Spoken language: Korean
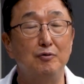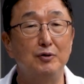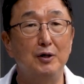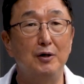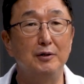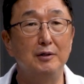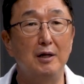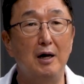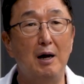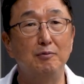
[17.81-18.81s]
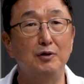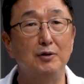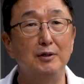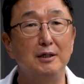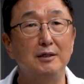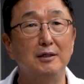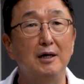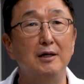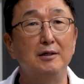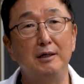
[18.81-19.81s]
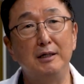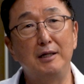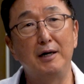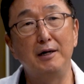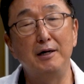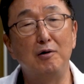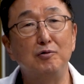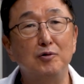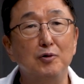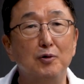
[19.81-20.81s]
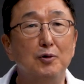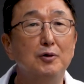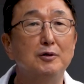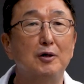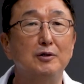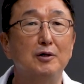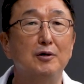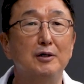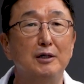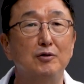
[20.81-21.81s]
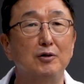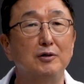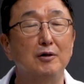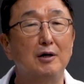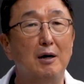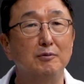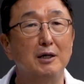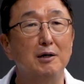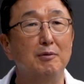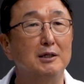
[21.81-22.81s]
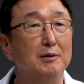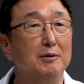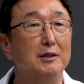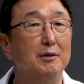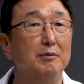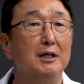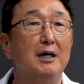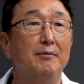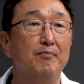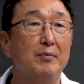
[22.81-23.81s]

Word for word: 우선 함춘 인사이드 이달의 연구로 선정을 해주셔서 감사의 말씀을 드립니다.